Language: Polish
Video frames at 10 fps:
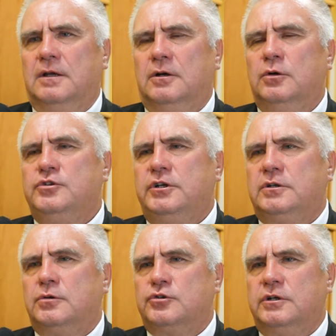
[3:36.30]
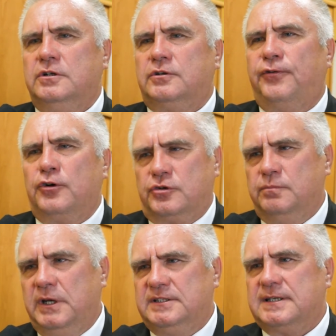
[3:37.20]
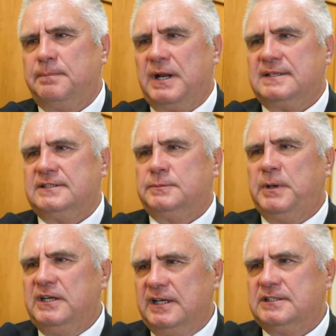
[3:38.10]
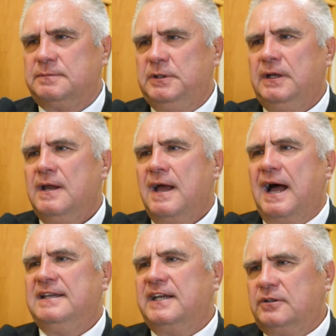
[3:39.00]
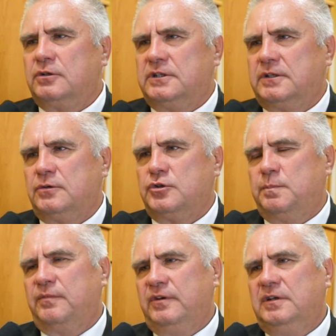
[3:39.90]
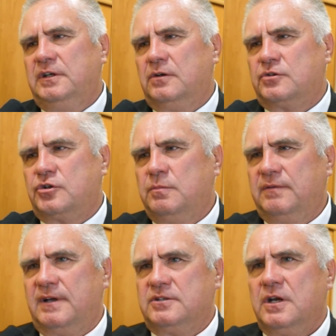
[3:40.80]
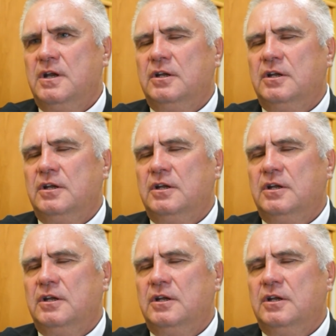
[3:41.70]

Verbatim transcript: ludzi, którzy tworzą miejsca pracy z pieniędzmi, a nie do tych, którzy powinni je otrzymywać,